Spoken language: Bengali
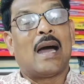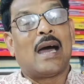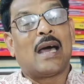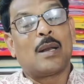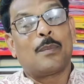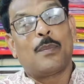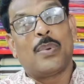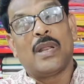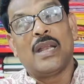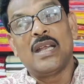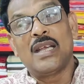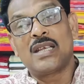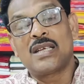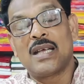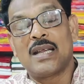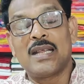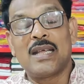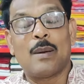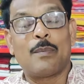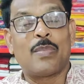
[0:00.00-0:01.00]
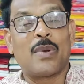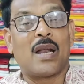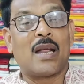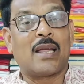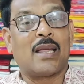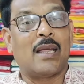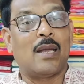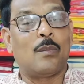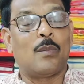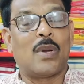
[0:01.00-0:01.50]
আর ফ্রির শাড়ি আপনারা
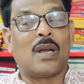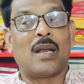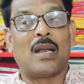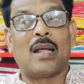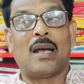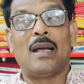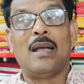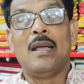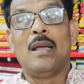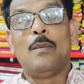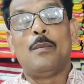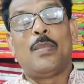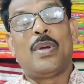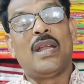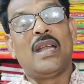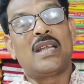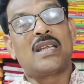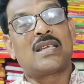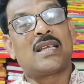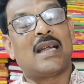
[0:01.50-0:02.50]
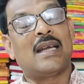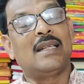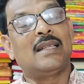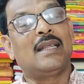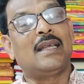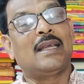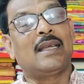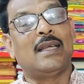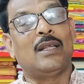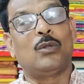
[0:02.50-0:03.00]
কিনবেন না ফ্রির
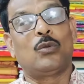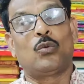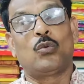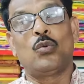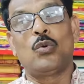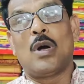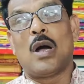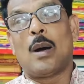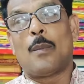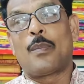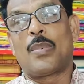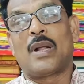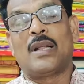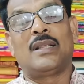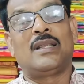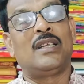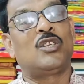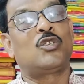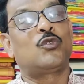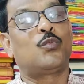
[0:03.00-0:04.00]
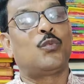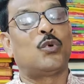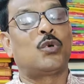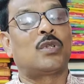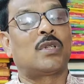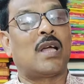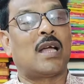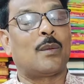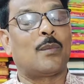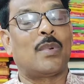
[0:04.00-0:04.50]
শাড়িতে কিন্তু আপনার বিস্ফোট
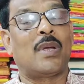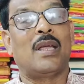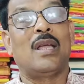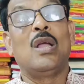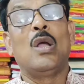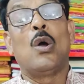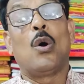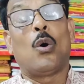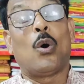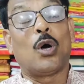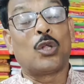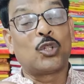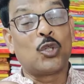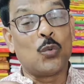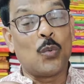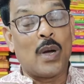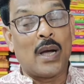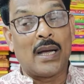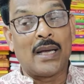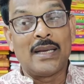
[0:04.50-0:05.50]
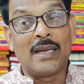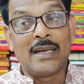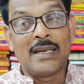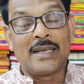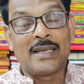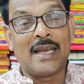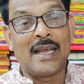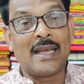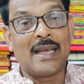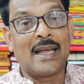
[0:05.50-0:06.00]
থাকবে অথবা
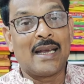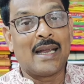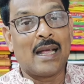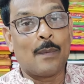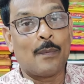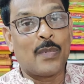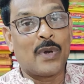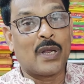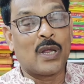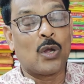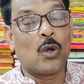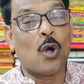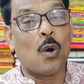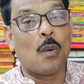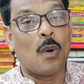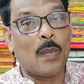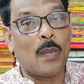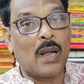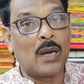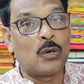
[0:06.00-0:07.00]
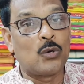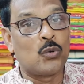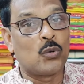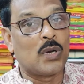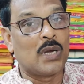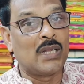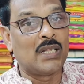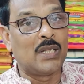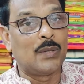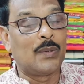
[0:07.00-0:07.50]
সেইখানে আপনাকে কমা মাল
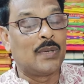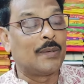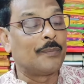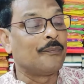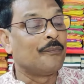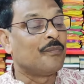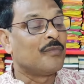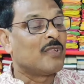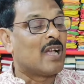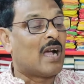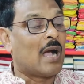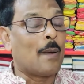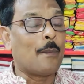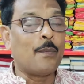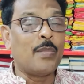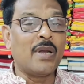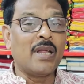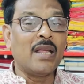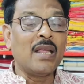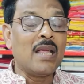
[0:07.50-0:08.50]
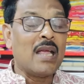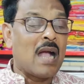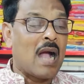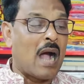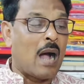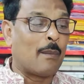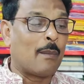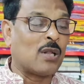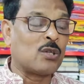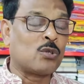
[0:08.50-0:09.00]
ঢুকিয়ে দিবে আপনি
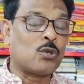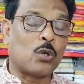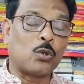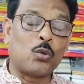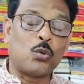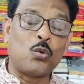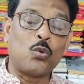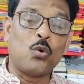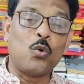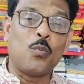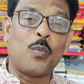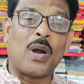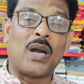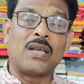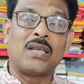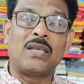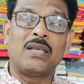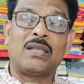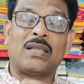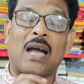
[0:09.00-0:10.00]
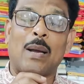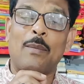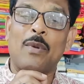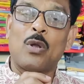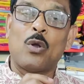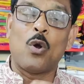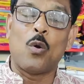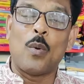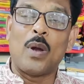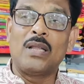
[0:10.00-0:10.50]
আমরা যতটুকু পারছি দামে
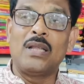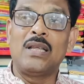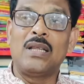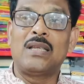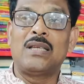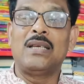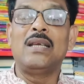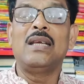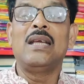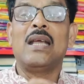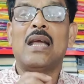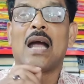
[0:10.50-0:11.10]
কমাই দিচ্ছি